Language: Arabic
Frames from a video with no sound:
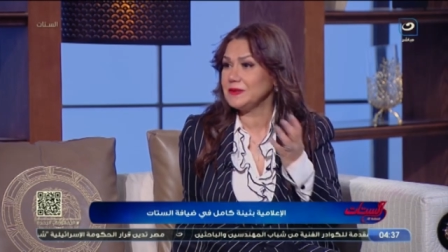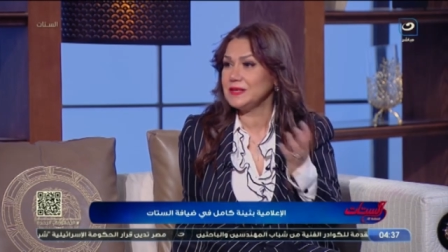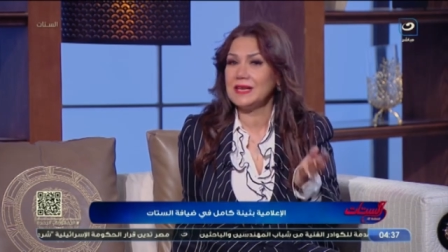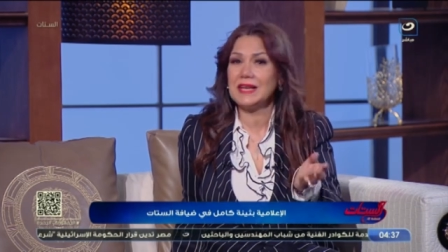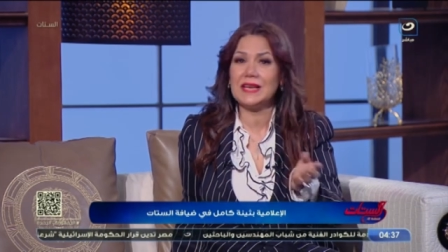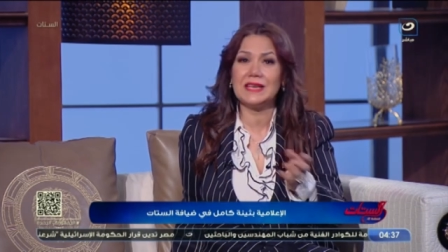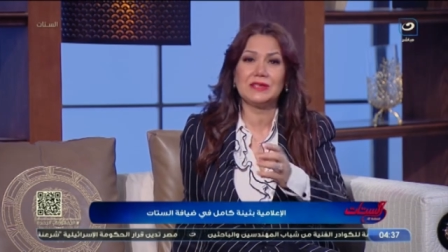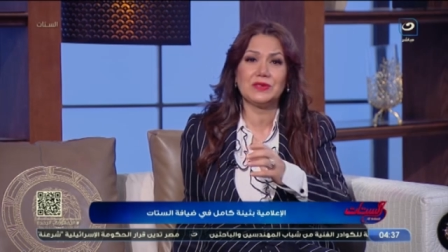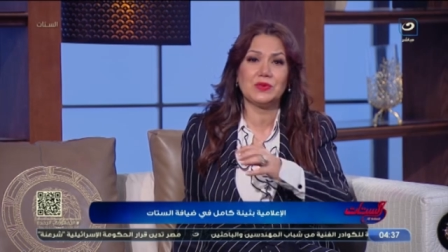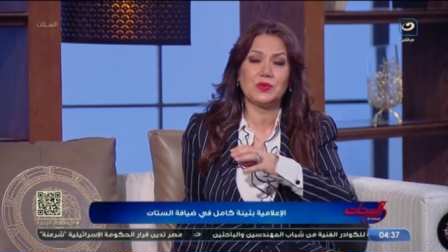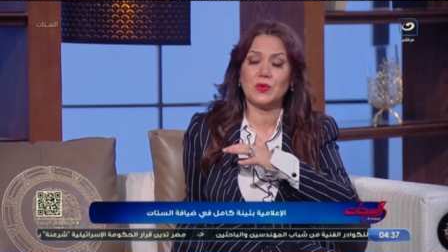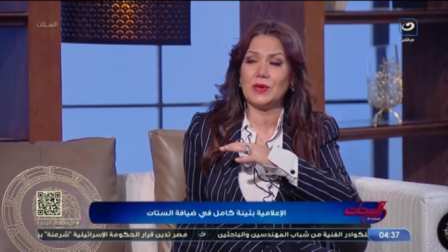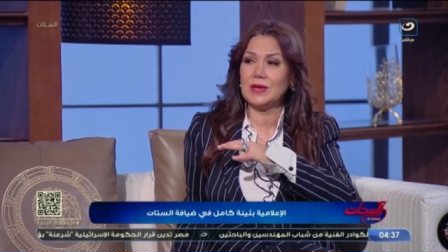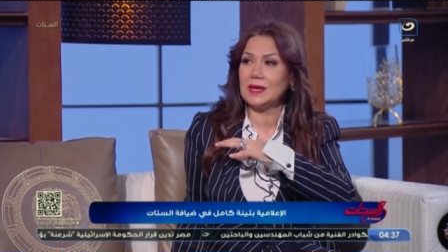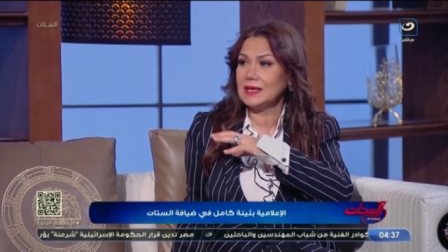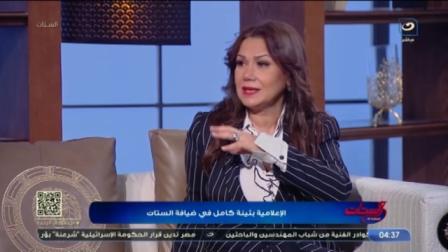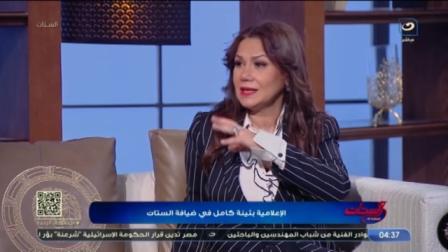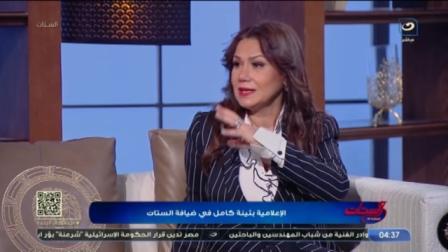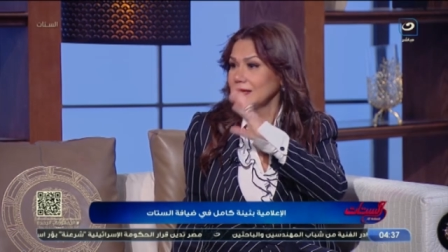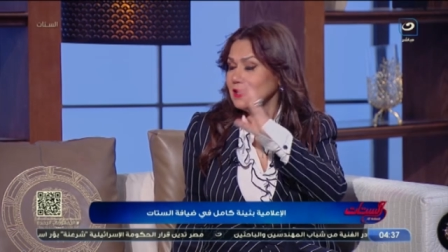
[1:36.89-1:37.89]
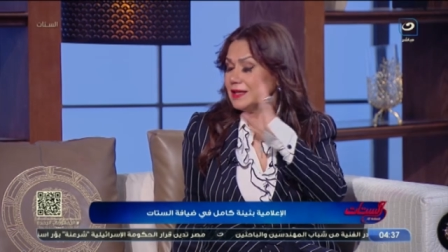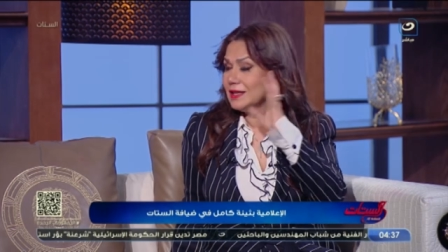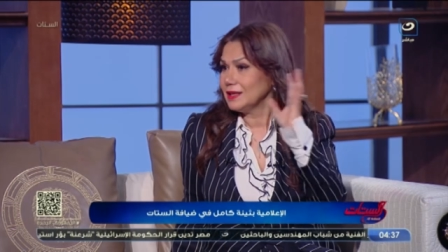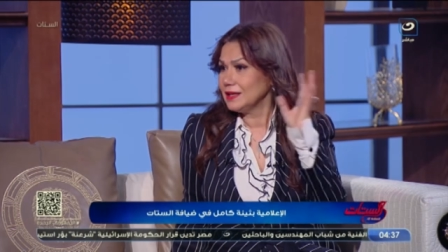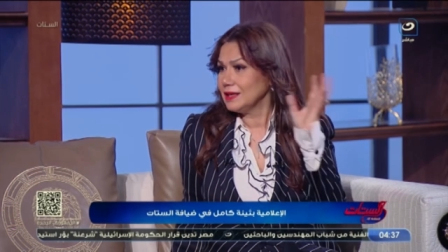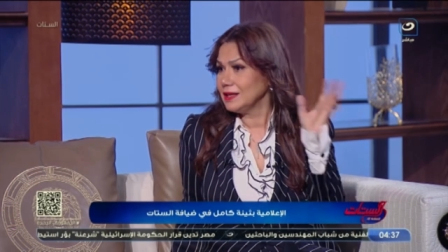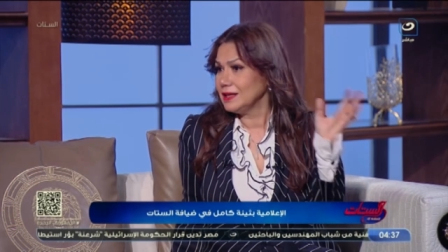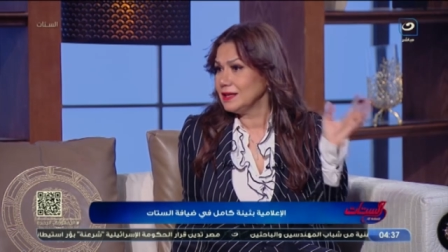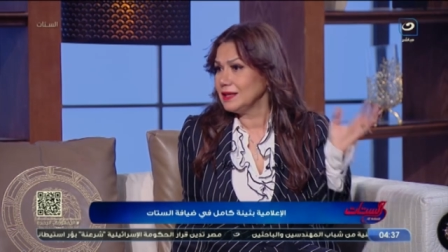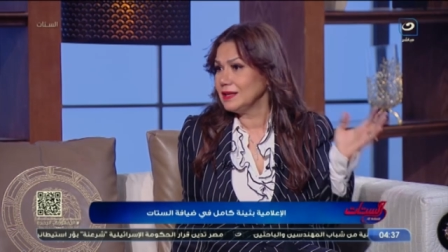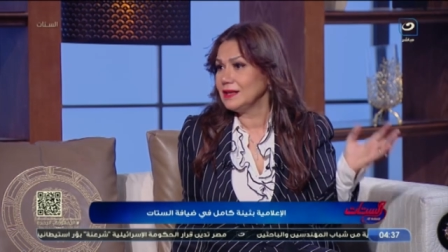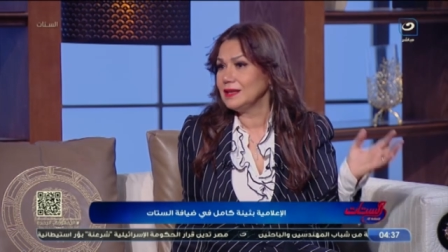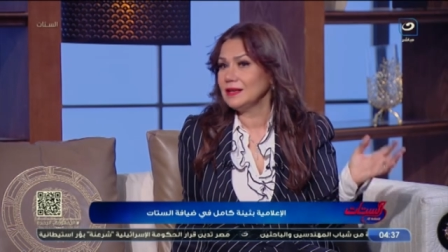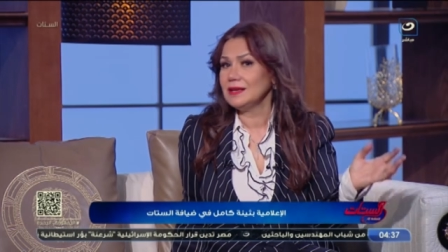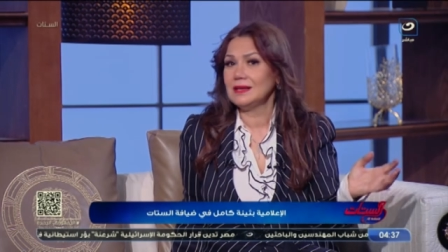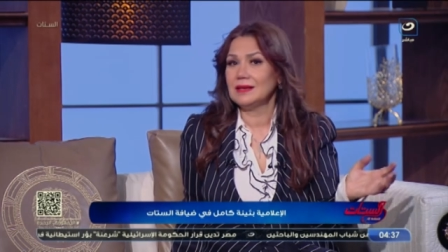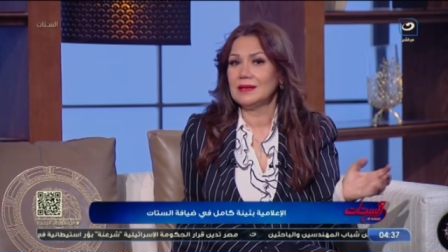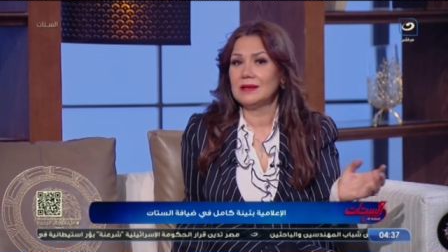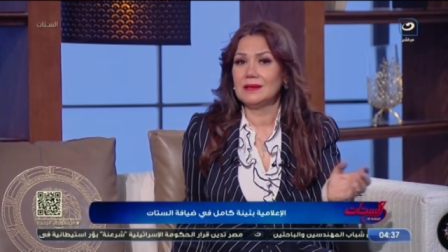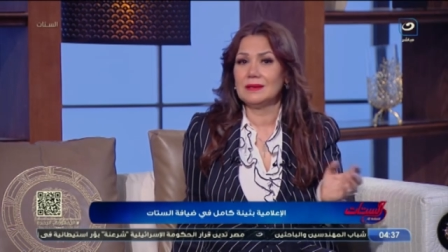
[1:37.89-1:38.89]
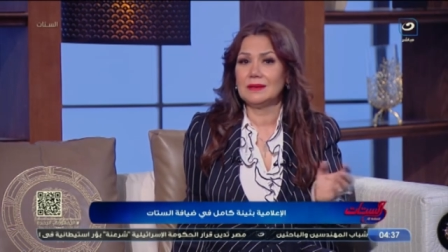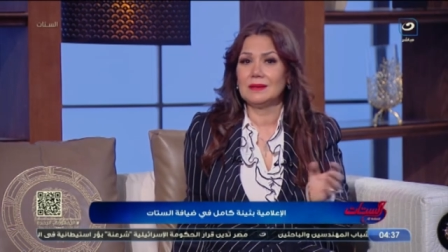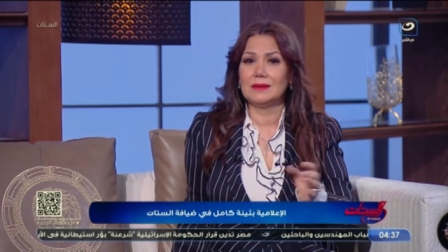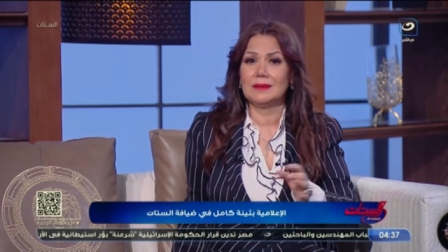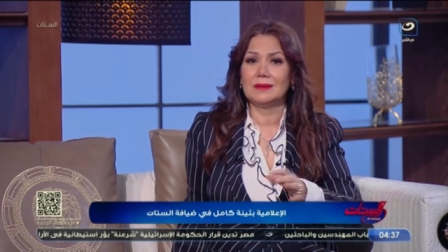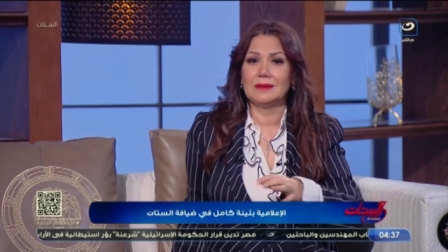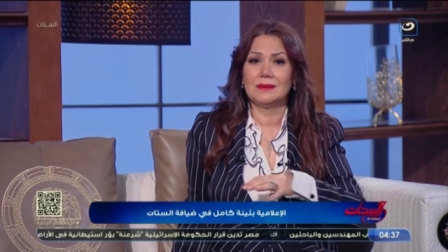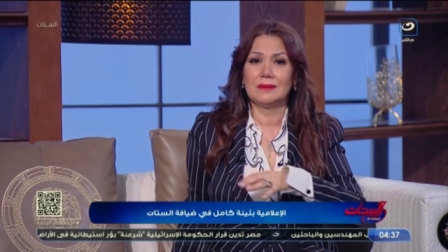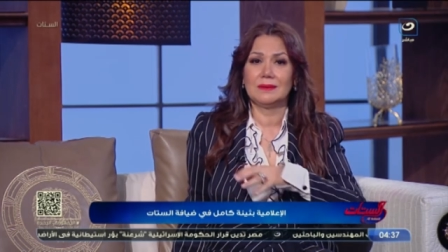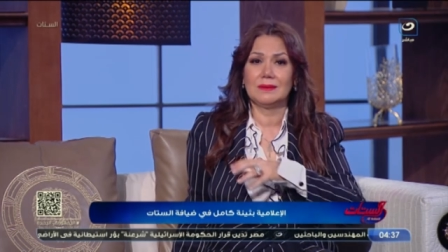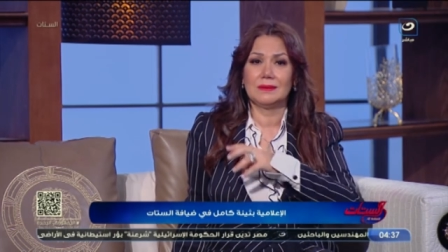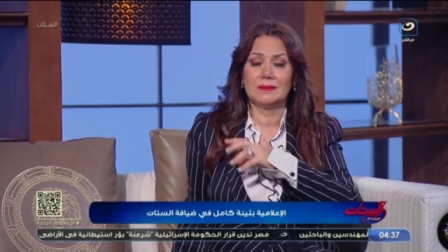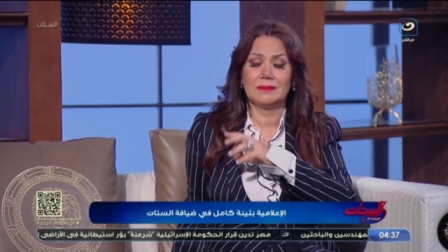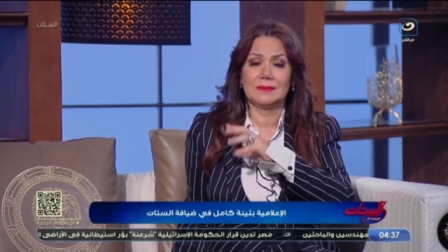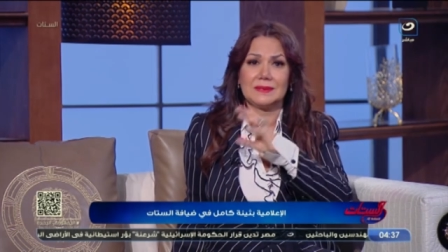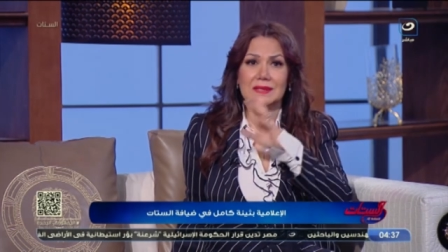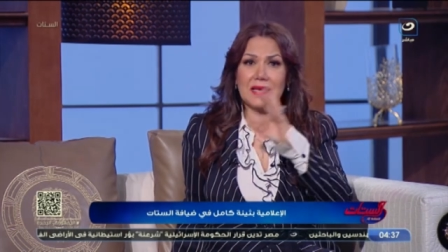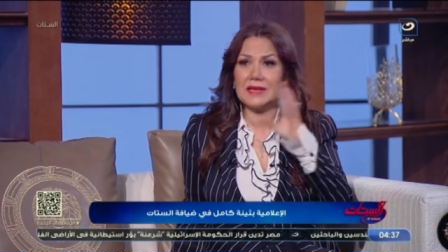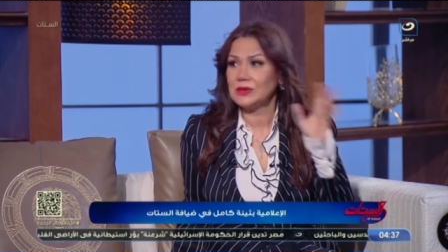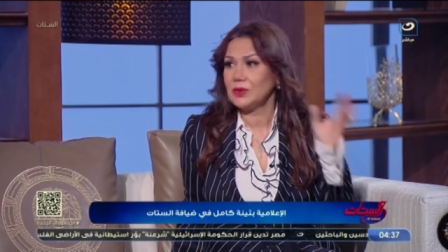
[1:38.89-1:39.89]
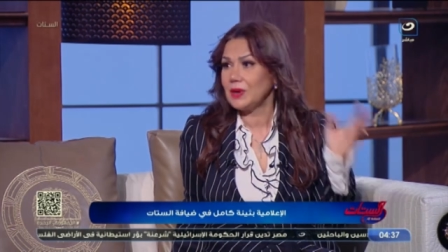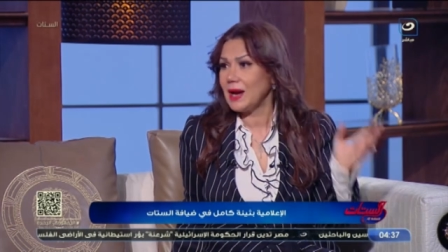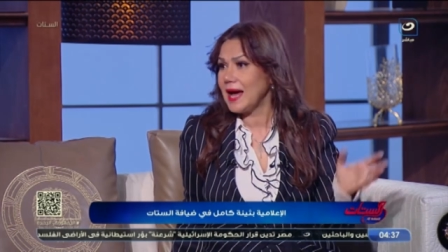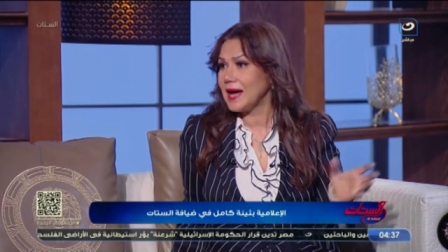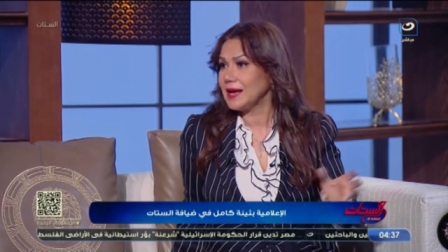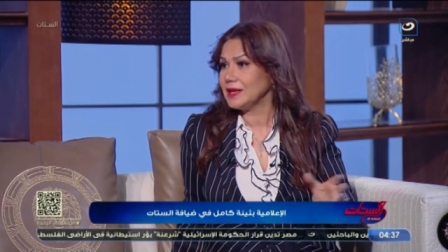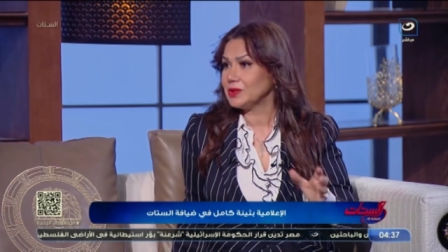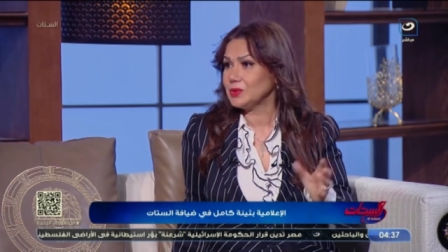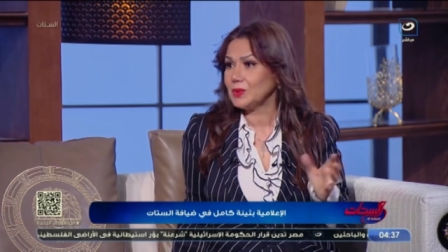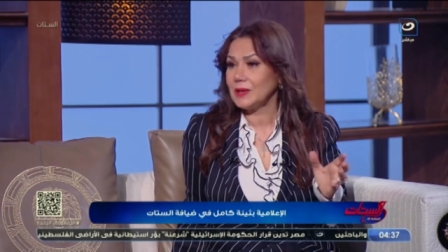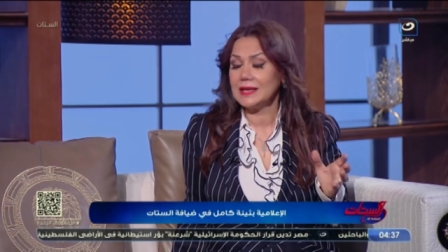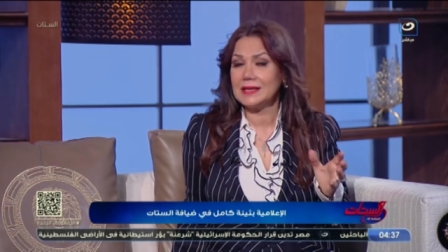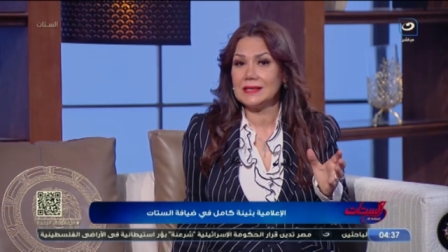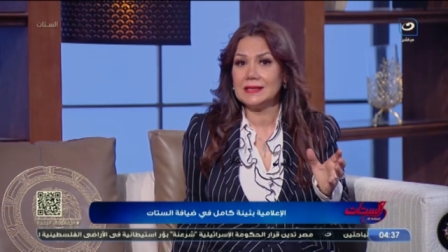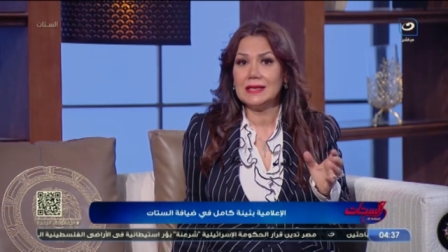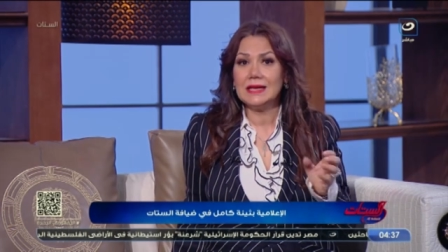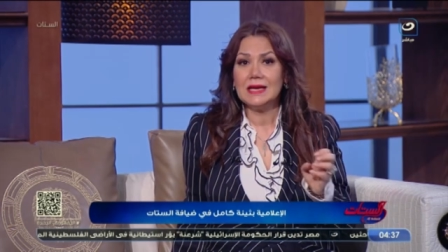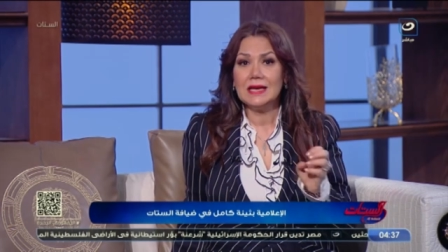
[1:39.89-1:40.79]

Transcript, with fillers: نت ولا الساتلايت آه، والحاجات دي